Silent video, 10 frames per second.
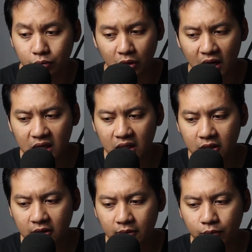bulan,
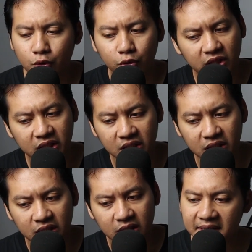bunuh diri.
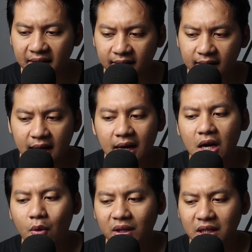Tidak,
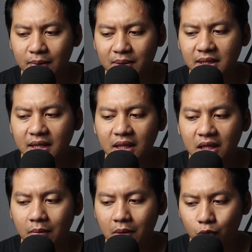kekuatan iblis ini
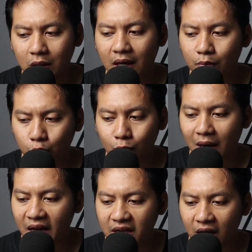tidak membuat rambutku
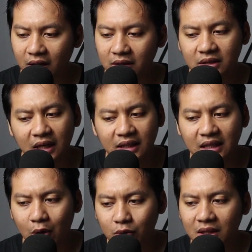melayang dan
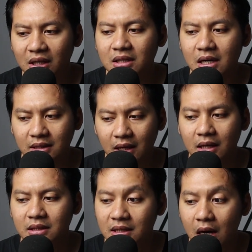ketakutan yang
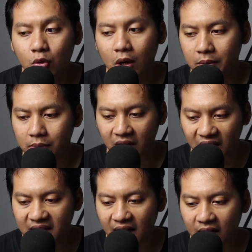dirasakan jauh lebih
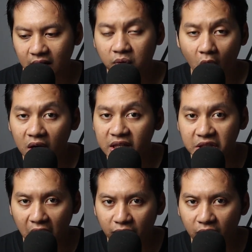mengerikan. Falling
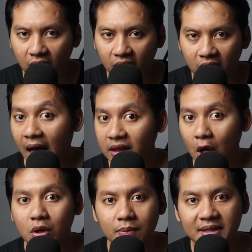Devil
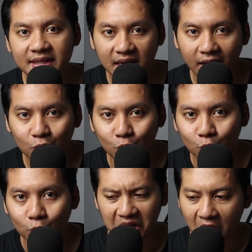atau iblis jatuh.
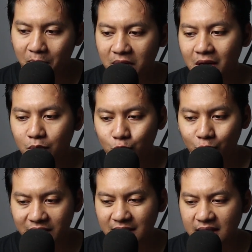Kenapa dia muncul
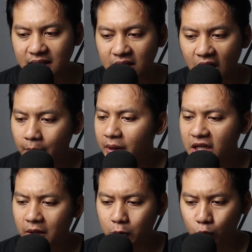di sini? Apa
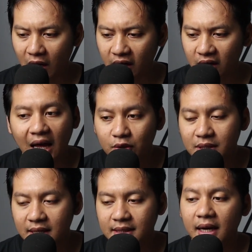ini kebetulan? Atau
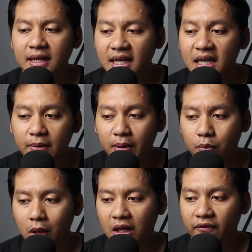jangan-jangan ini
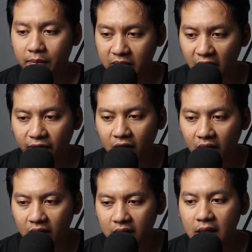perbuatan Femen
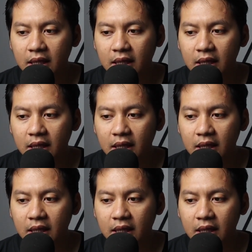Devil?